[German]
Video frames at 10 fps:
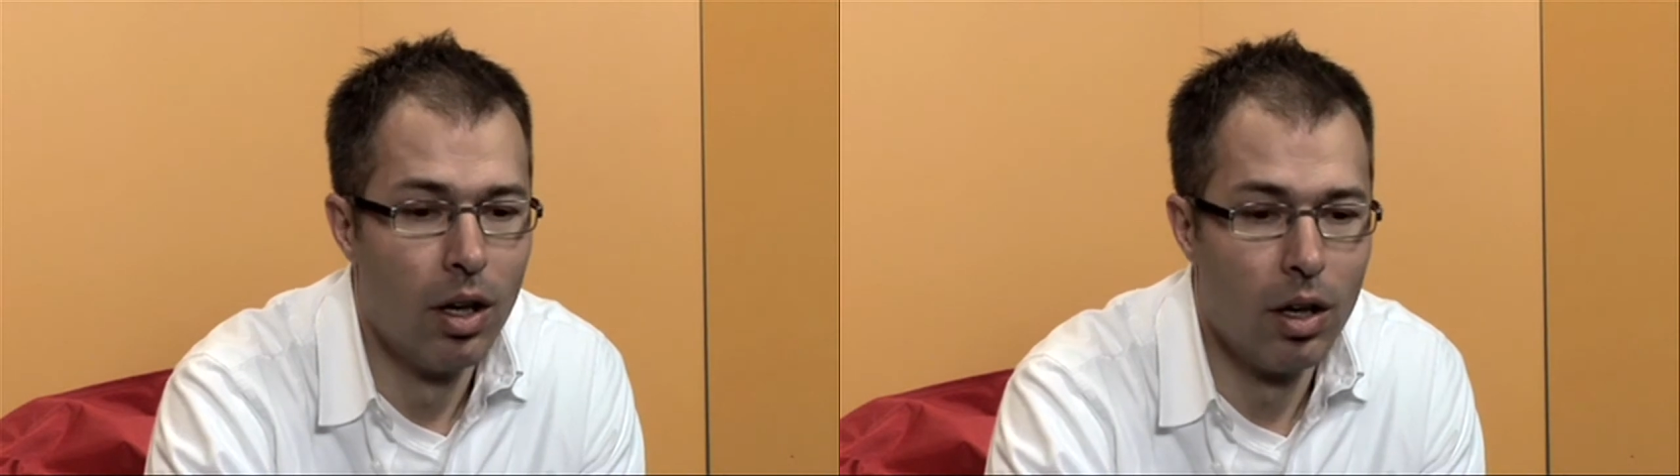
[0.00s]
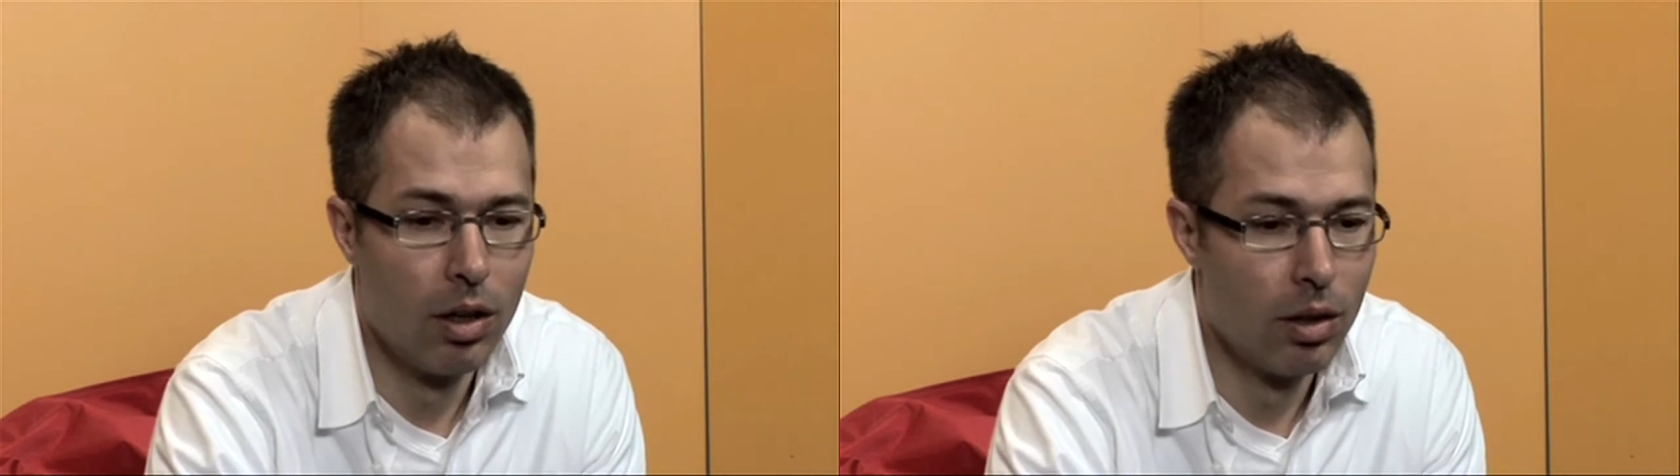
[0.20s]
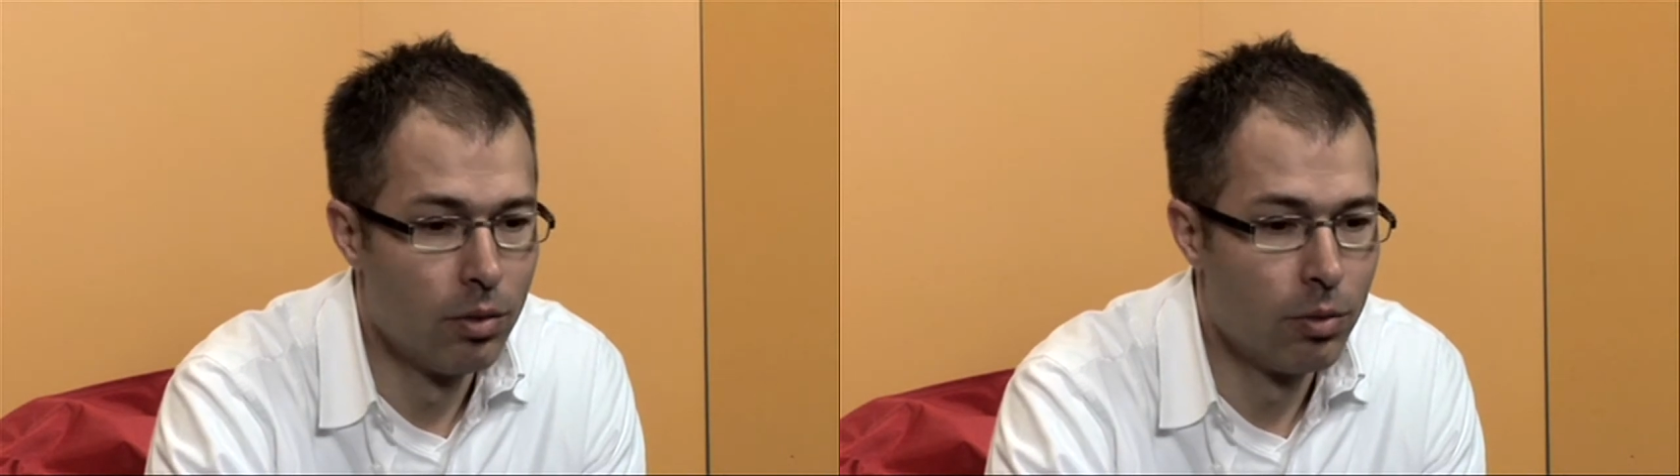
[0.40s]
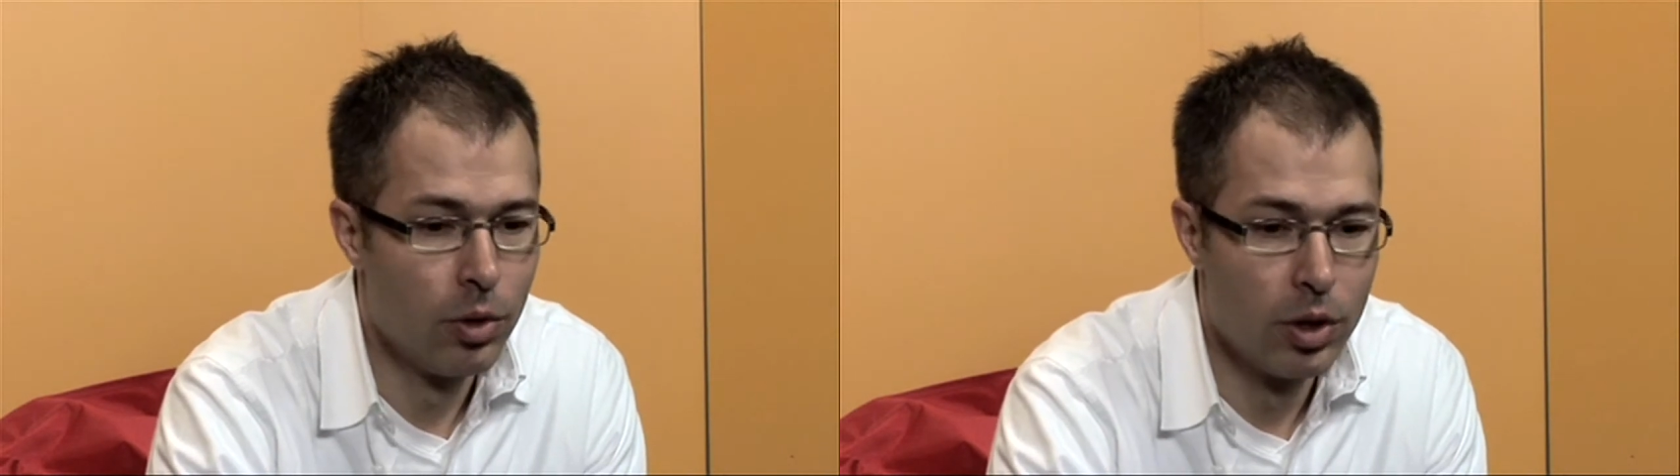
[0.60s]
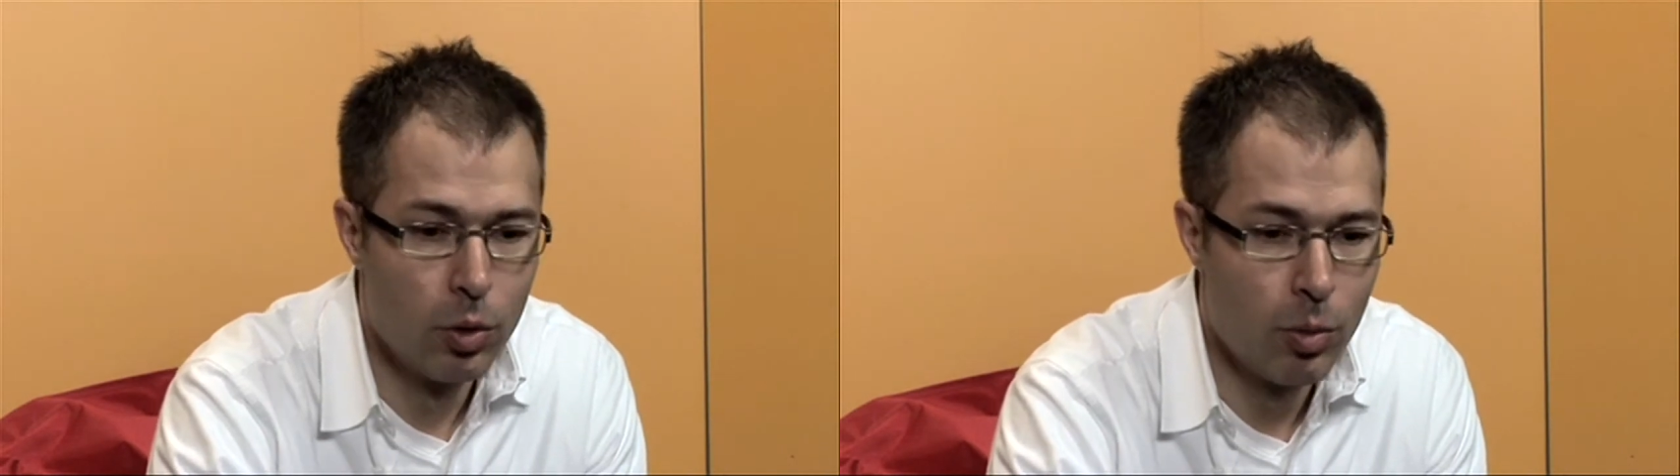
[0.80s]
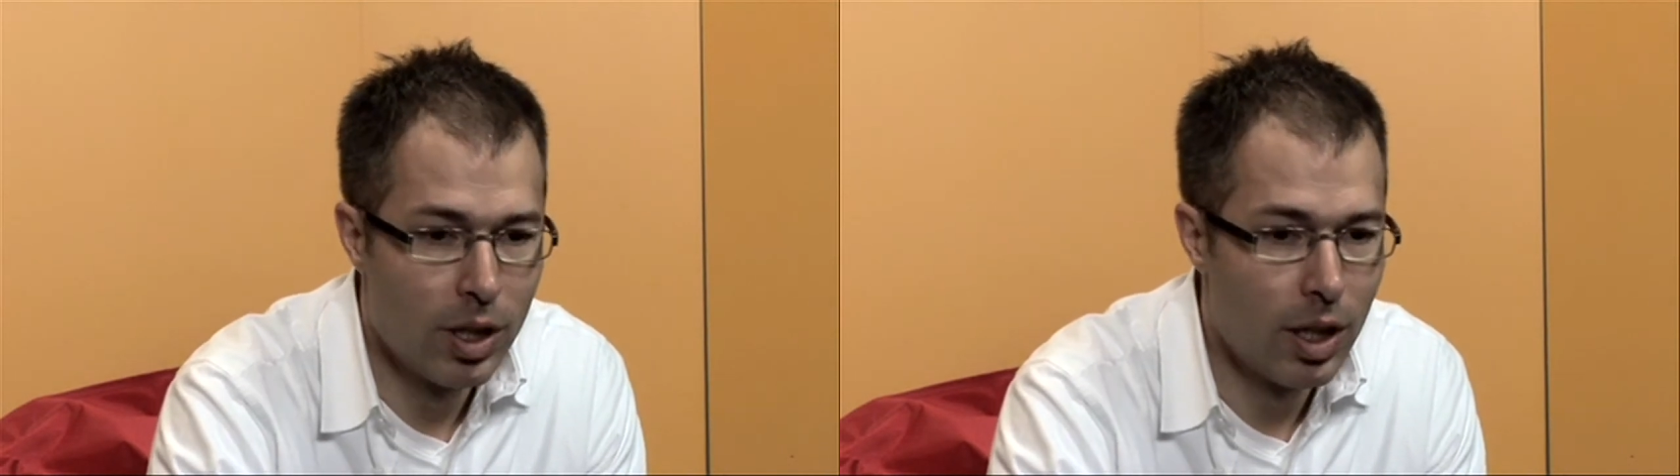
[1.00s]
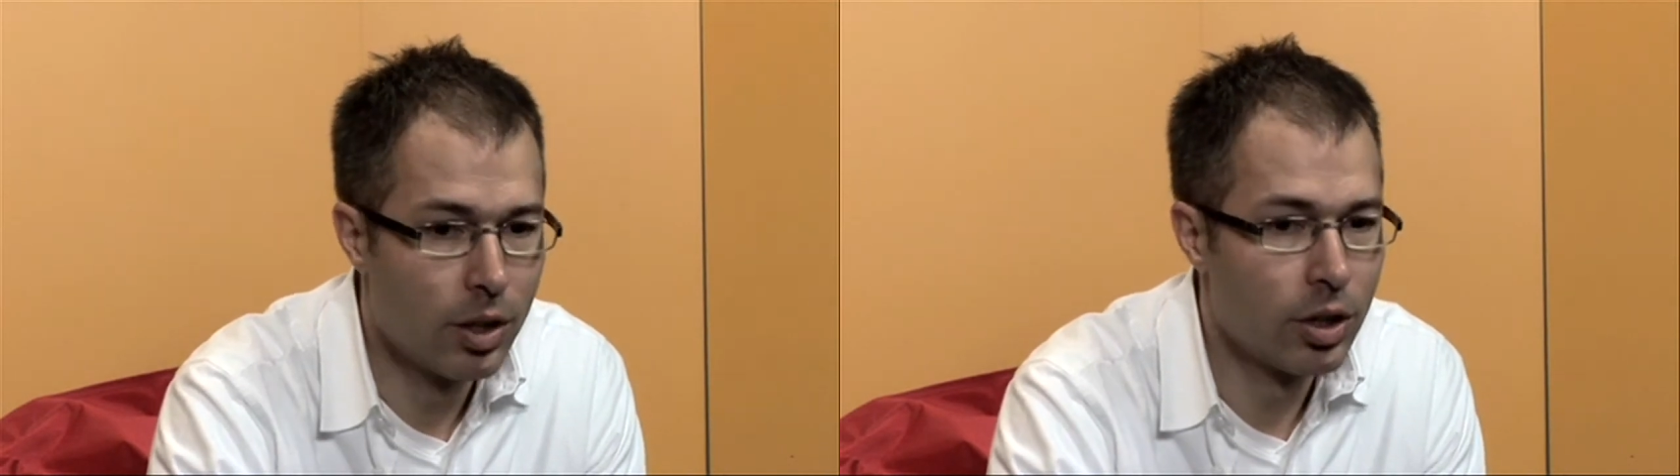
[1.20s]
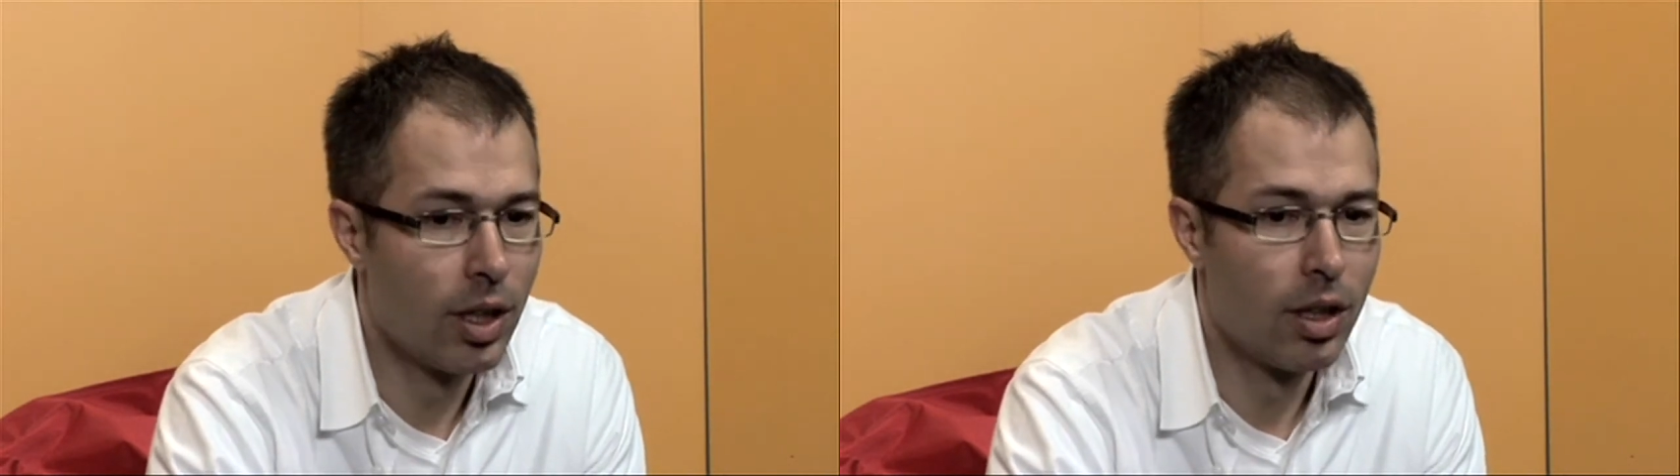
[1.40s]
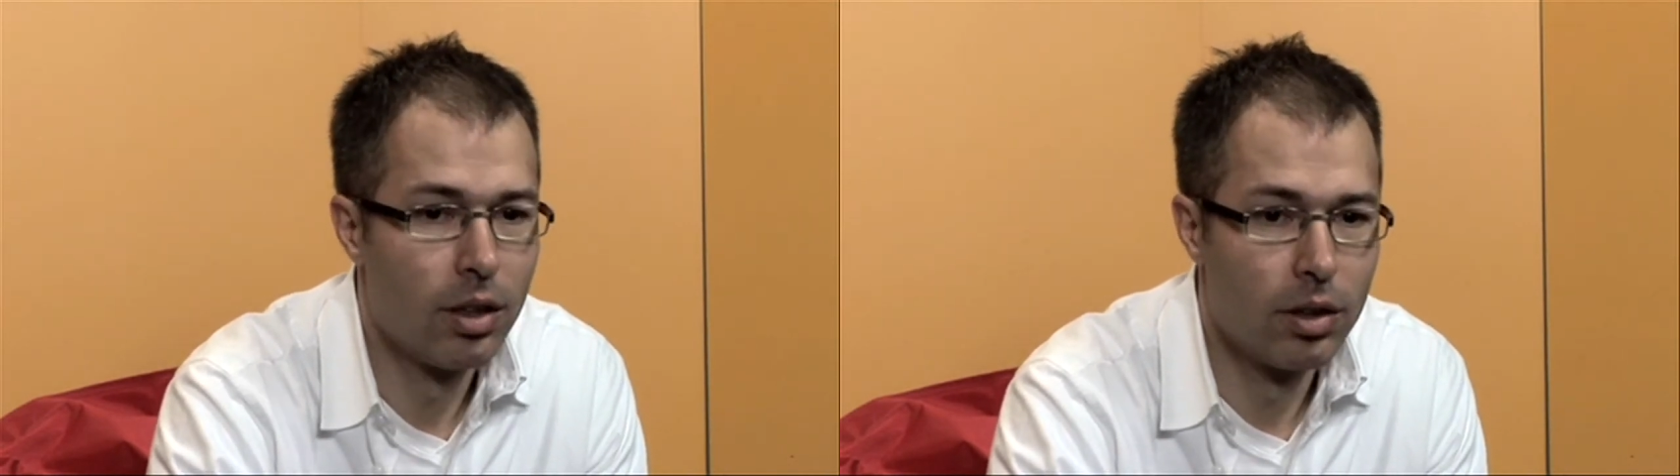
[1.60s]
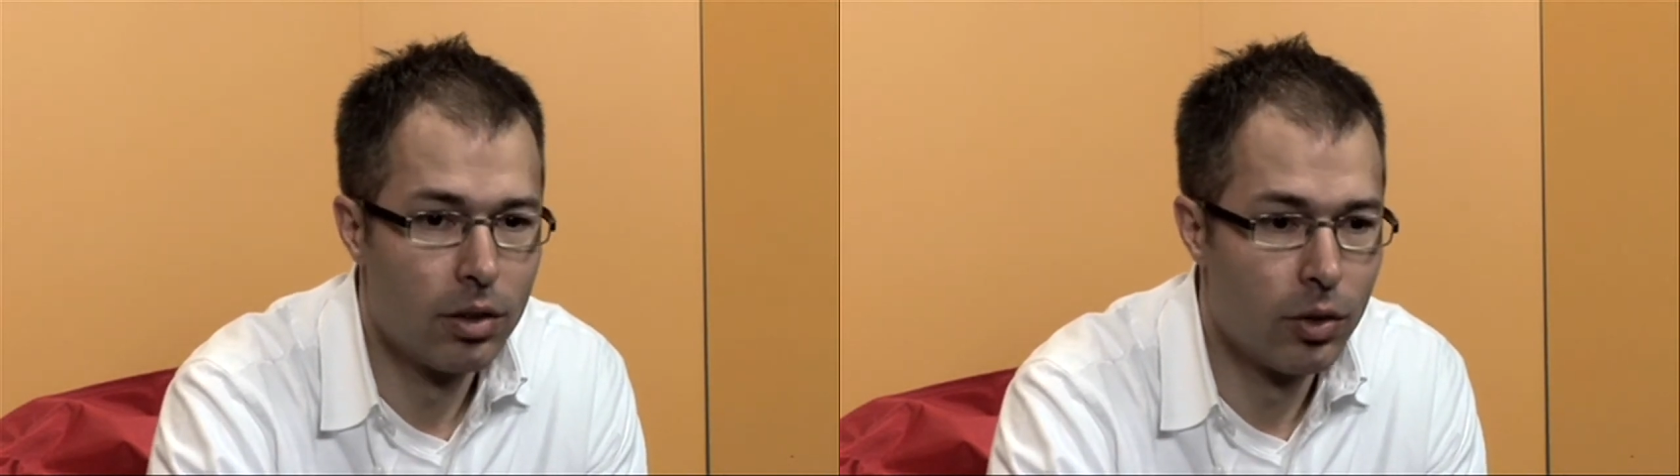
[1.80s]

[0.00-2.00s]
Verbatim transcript: äh, von den normalen Angestellten